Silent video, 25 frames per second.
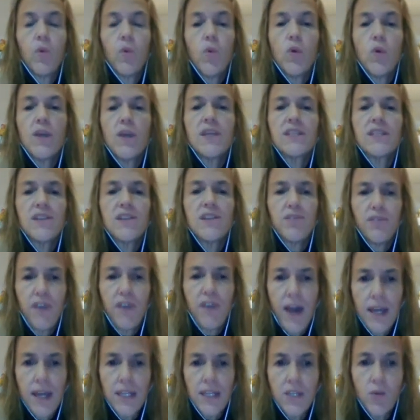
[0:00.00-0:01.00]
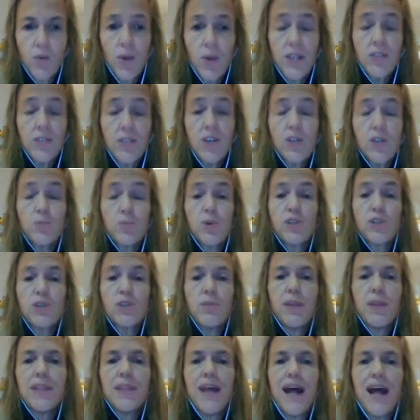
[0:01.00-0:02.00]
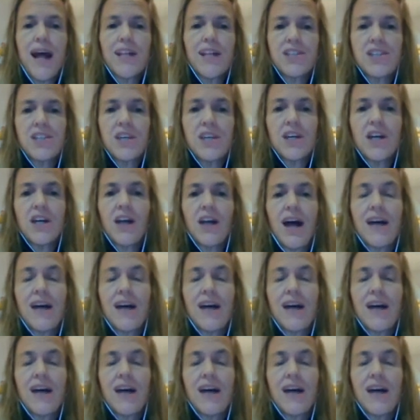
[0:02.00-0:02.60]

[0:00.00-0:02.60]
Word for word: o que se faz? Quais são as possibilidades,